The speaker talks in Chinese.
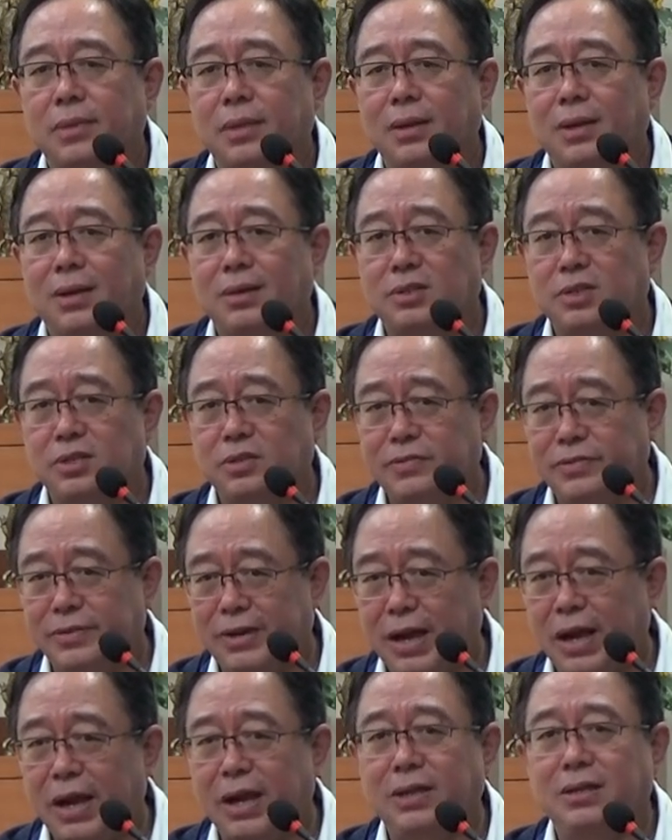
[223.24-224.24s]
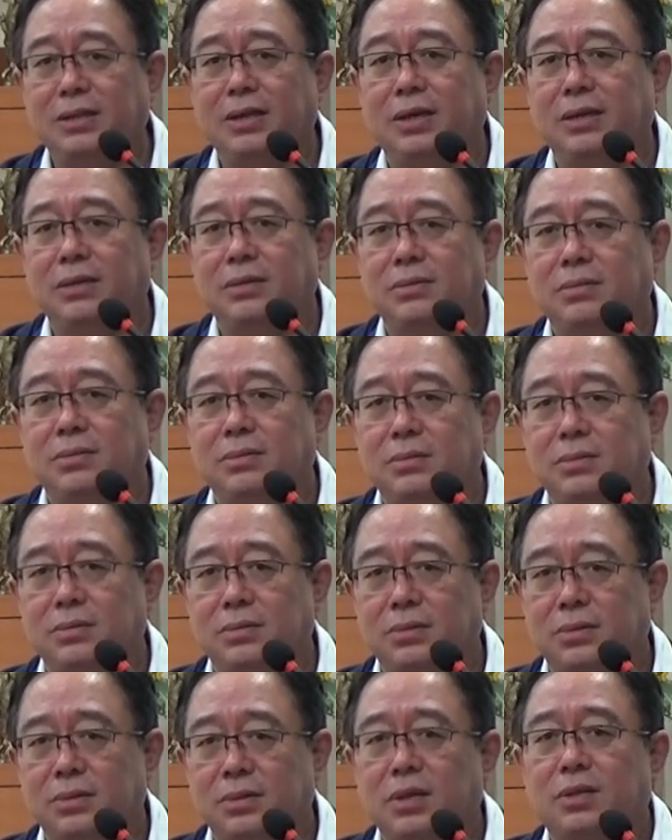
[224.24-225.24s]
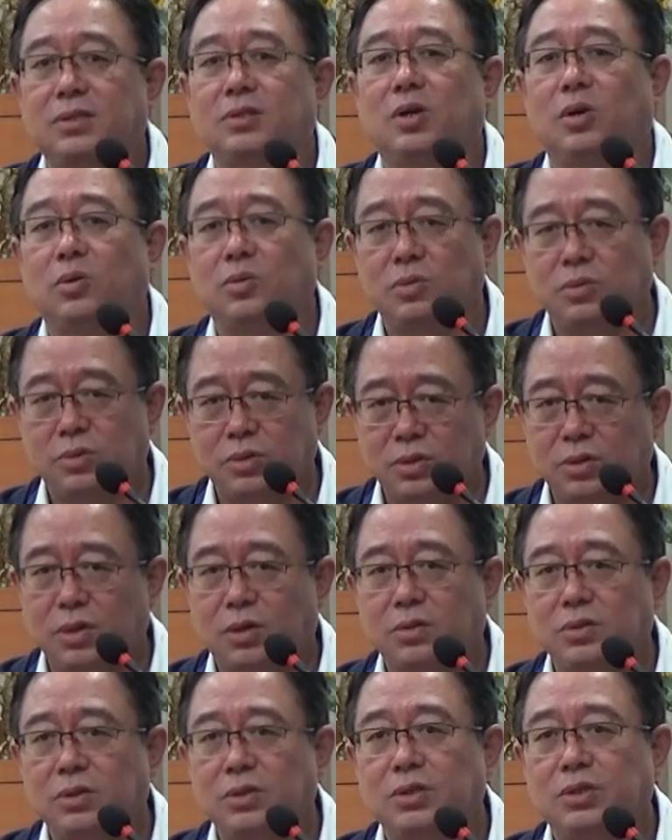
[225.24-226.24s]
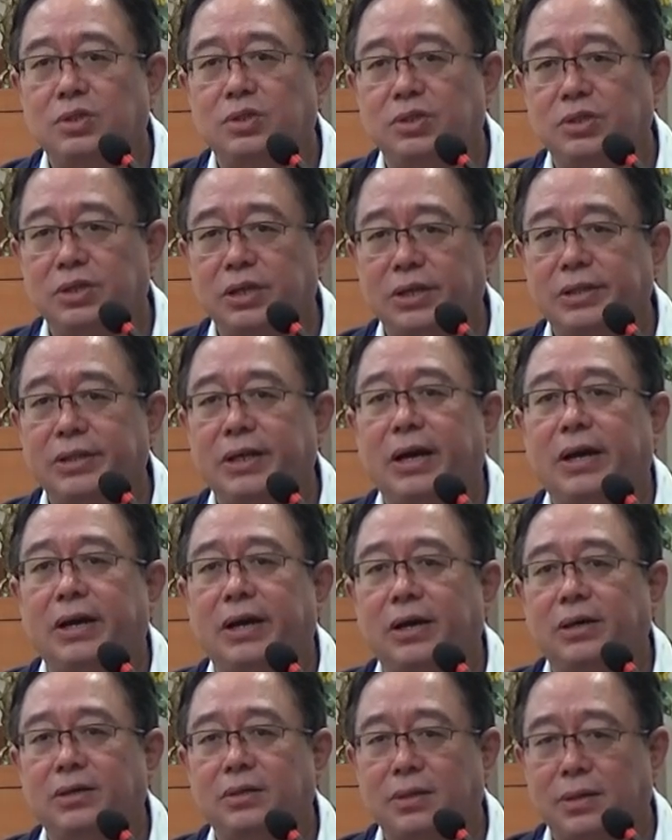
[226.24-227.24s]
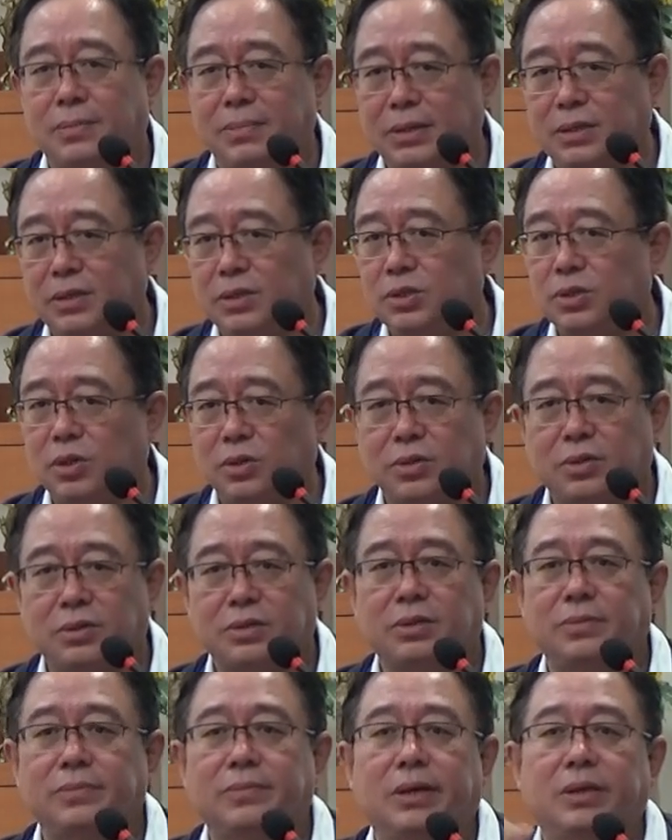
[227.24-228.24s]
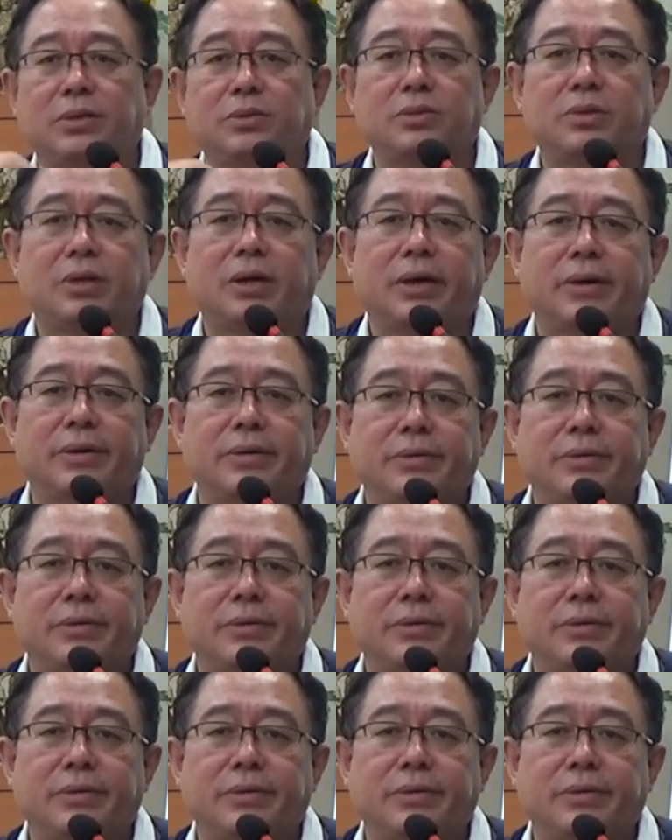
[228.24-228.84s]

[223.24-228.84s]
但师傅爱你，他早都知道这个时间点了，他把你叫到身边去了。